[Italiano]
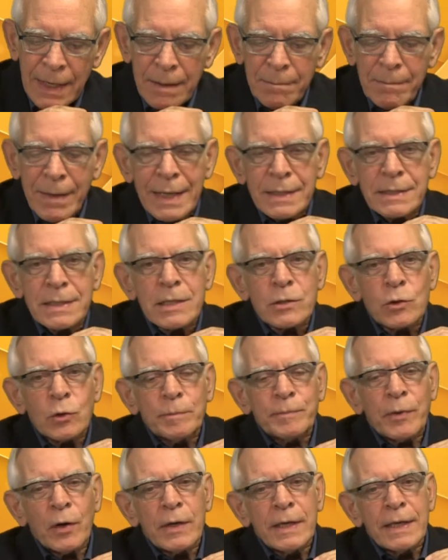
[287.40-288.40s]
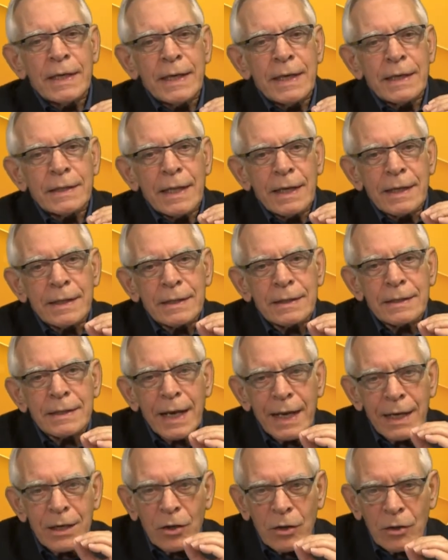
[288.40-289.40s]
Ma Gesù poi chiede
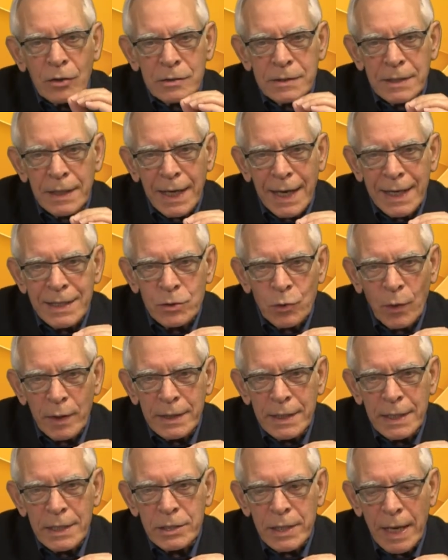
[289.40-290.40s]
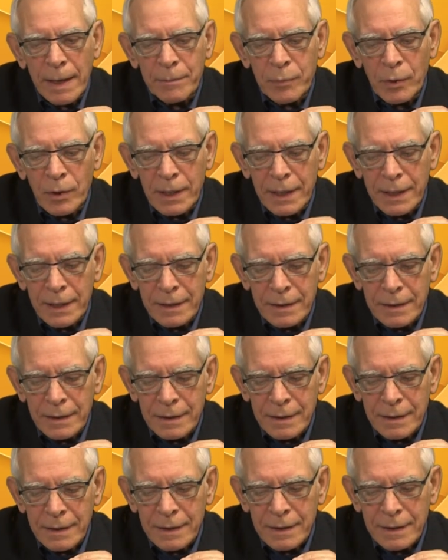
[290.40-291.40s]
tre cose ai suoi discepoli.
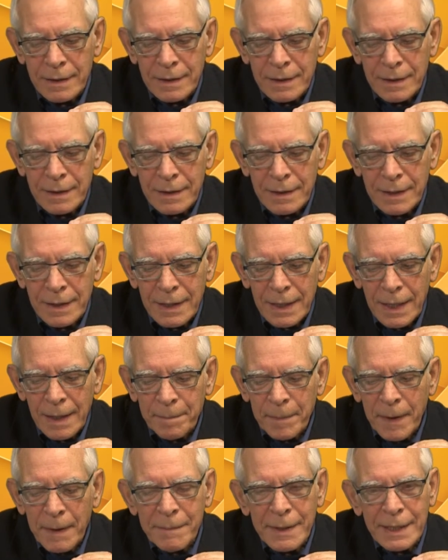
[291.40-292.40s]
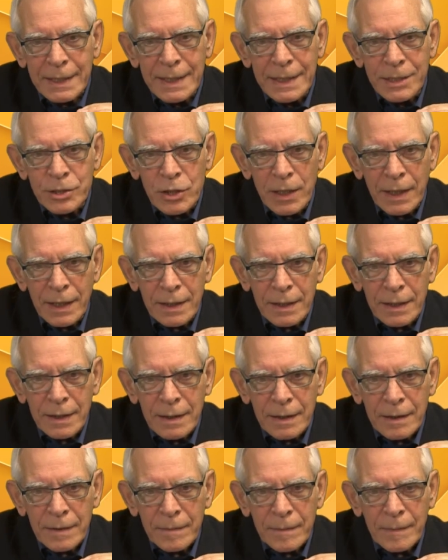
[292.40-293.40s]
La prima dice,
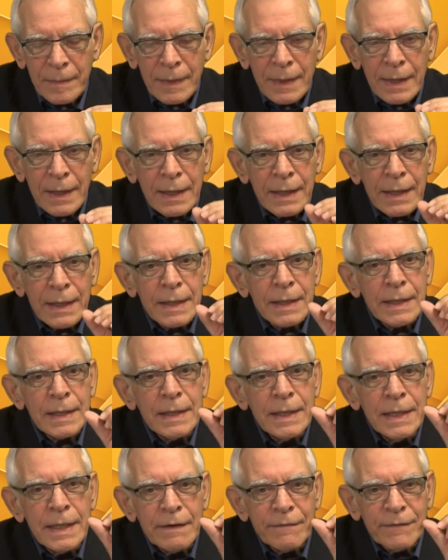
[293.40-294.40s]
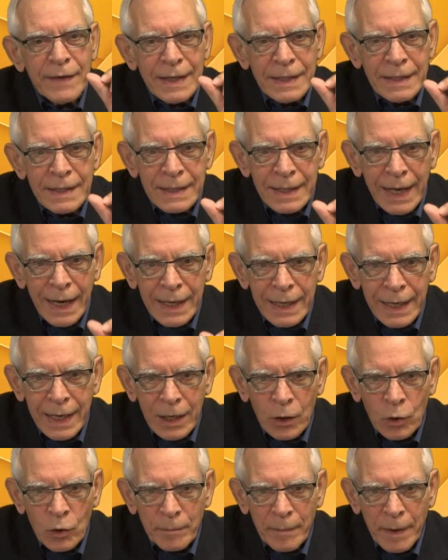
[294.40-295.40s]
diventare
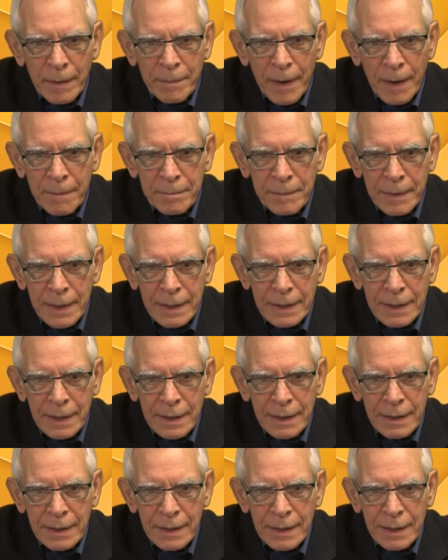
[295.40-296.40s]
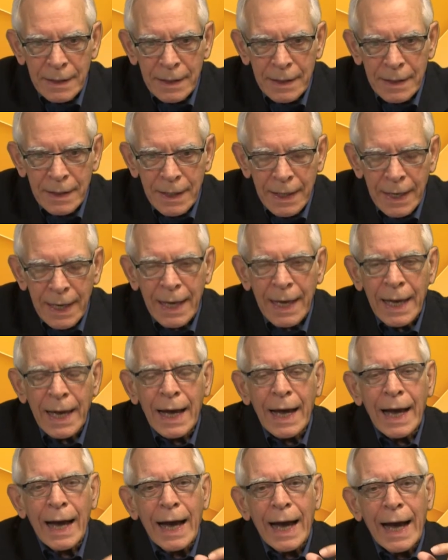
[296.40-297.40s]
come bambini,
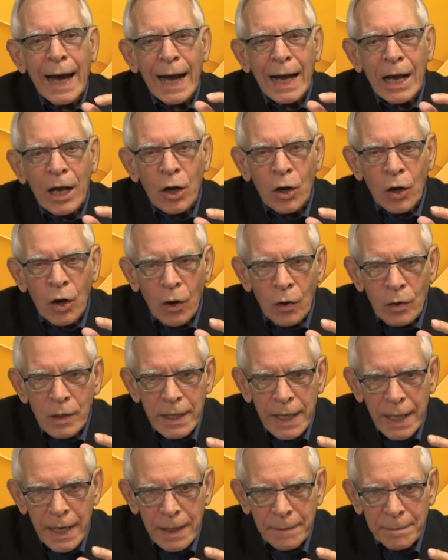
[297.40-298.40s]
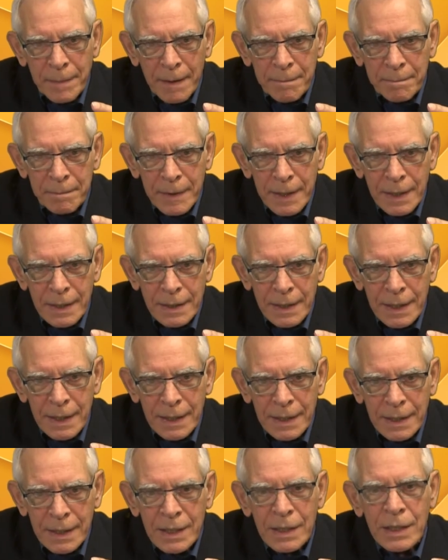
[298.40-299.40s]
accogliere i bambini,
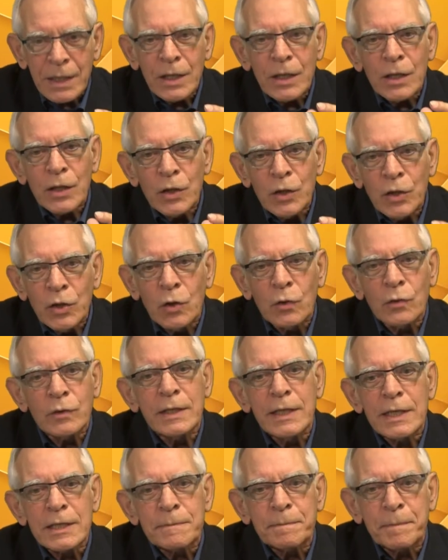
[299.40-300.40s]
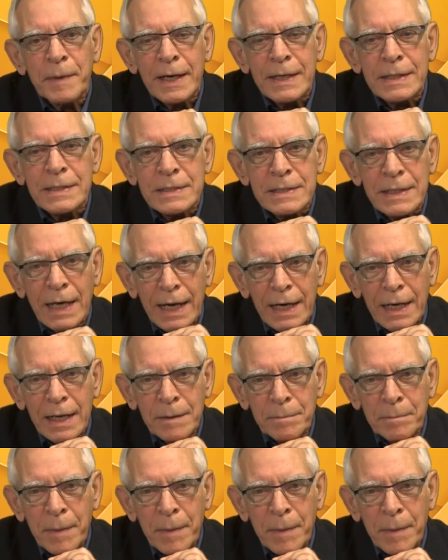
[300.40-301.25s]
non disprezzare i